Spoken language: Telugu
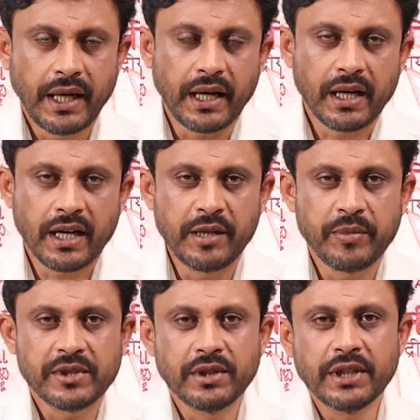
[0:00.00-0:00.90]
వెనక్కి
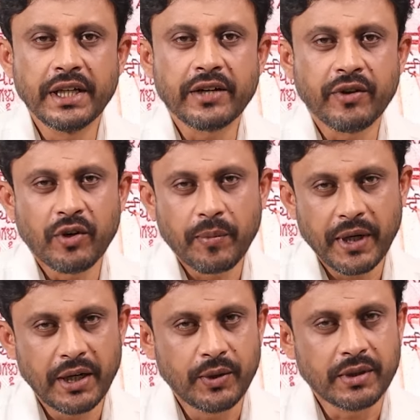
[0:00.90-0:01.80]
కనిపిస్తుంది ఇరవై
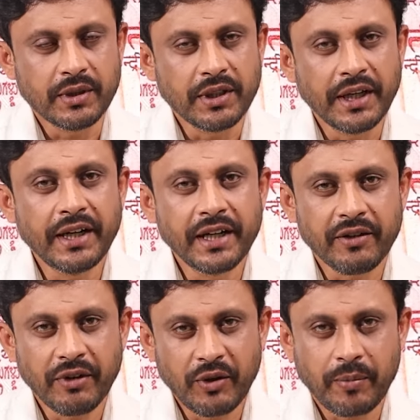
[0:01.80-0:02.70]
రూపాయల నోట్ ఏంటి
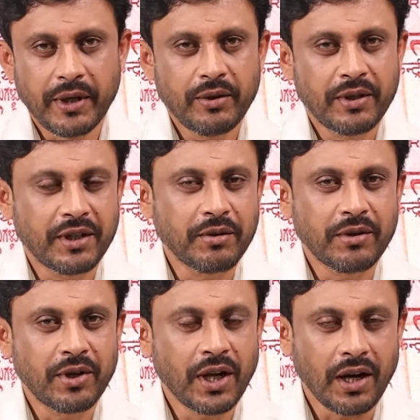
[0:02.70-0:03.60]
ఇరవై రూపాయల నోట్
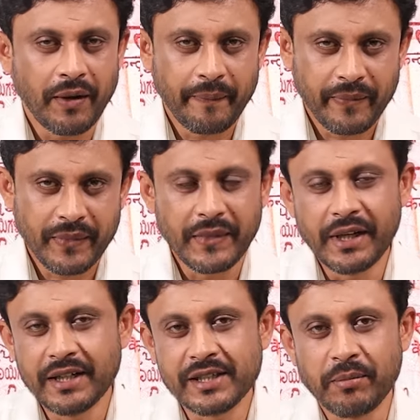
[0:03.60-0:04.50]
అనుకుంటున్నారా
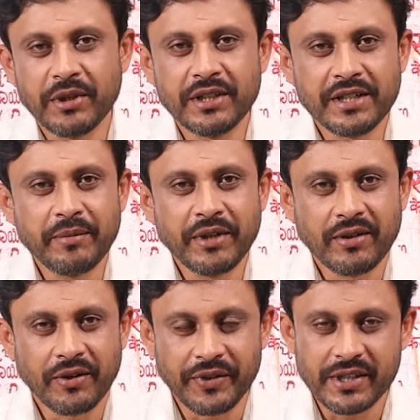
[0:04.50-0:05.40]
దీనికి సంబంధించే
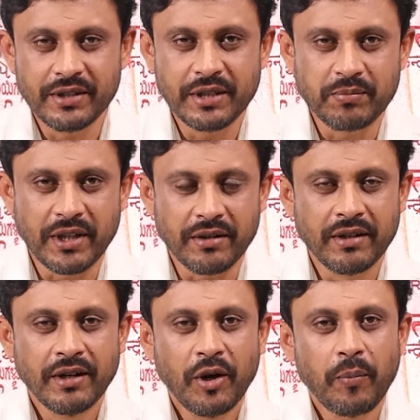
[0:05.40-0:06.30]
మీకు ఒక విషయం చెప్తాను
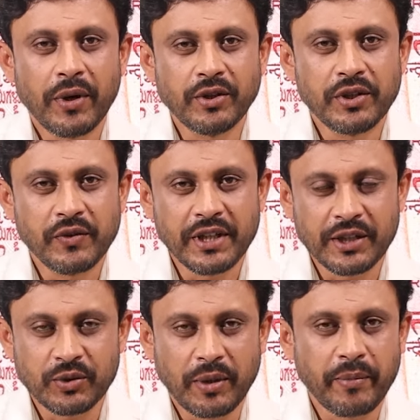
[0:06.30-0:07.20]
పంతొమ్మిది
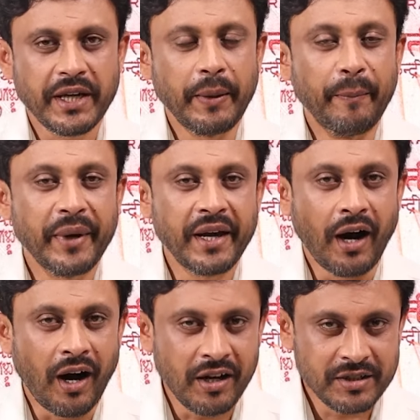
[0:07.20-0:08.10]
వందల తొంభై మే
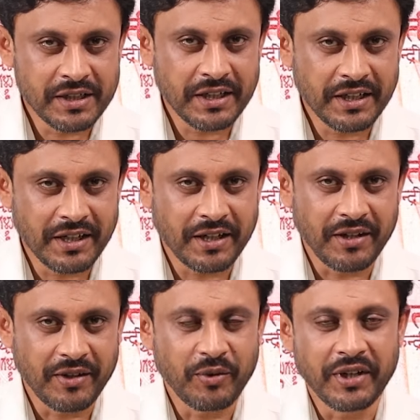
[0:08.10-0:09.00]
ఆరు జరిగిన
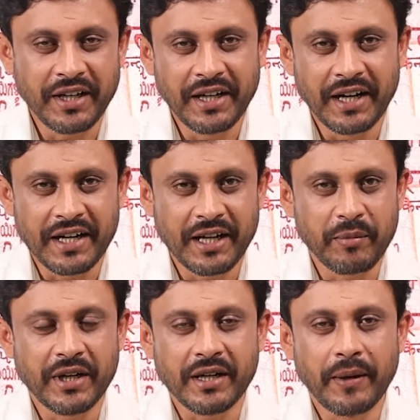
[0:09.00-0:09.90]
ఒక ఈ ఘటన
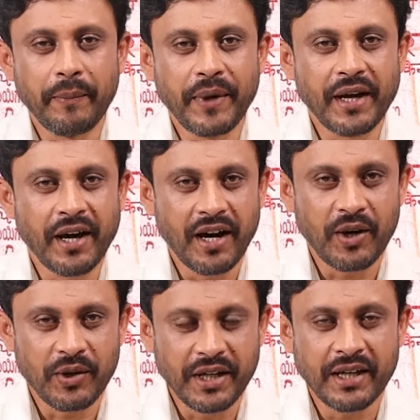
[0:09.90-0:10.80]
అనమాట
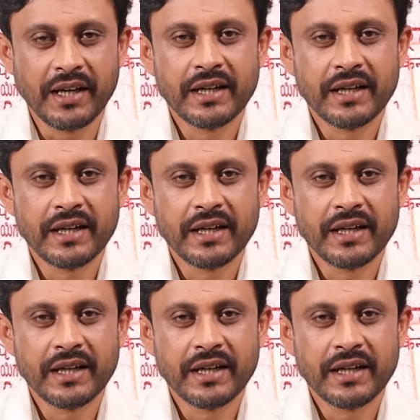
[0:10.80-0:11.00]
బీహార్లోని